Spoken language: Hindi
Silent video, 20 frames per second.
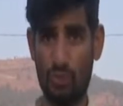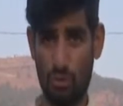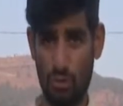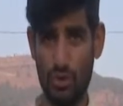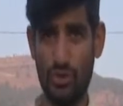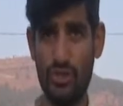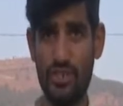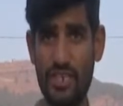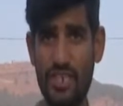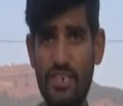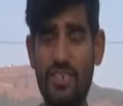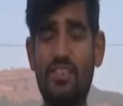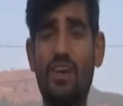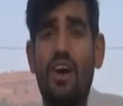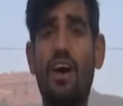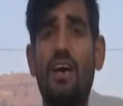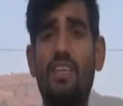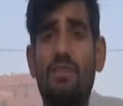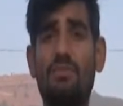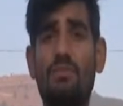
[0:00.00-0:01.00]
खुद से
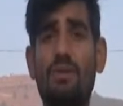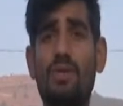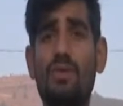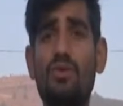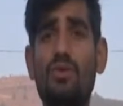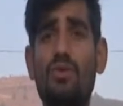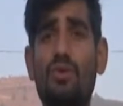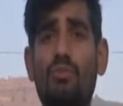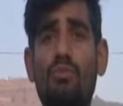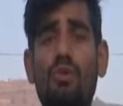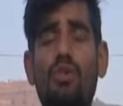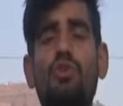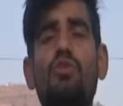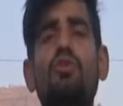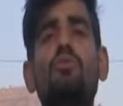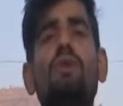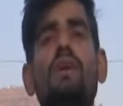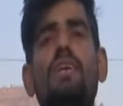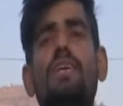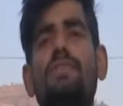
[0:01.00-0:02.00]
सात बंदू को
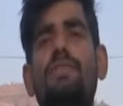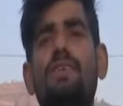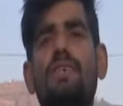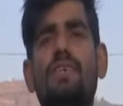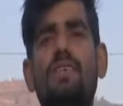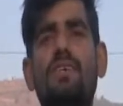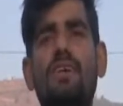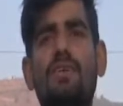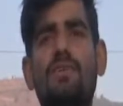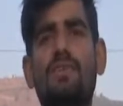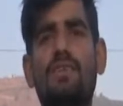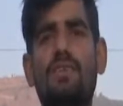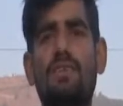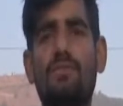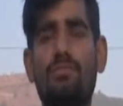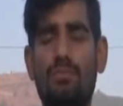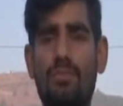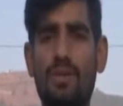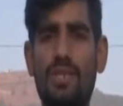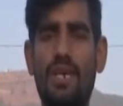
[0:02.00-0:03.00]
मशरूम कल्टीवेशन का
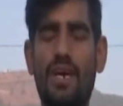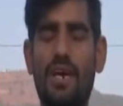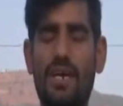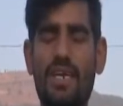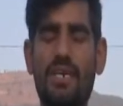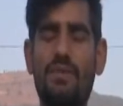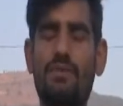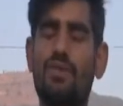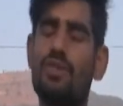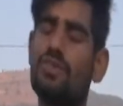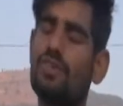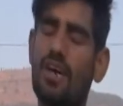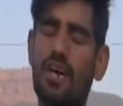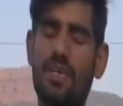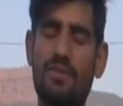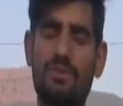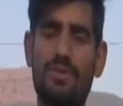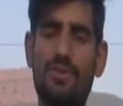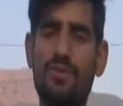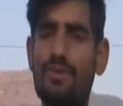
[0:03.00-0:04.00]
बता के
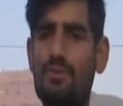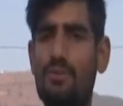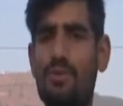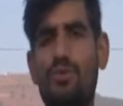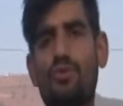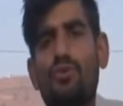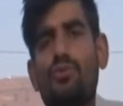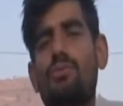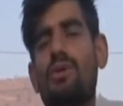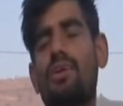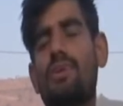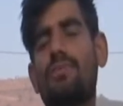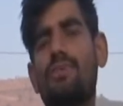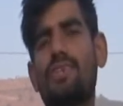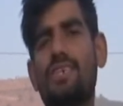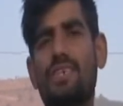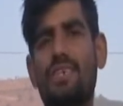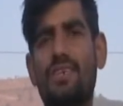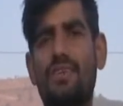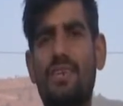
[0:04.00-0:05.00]
सात बंदू की मशरूम
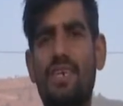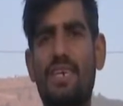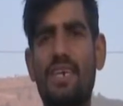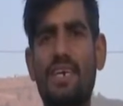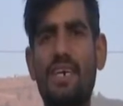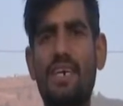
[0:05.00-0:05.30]
कल्टीवेशन करवाई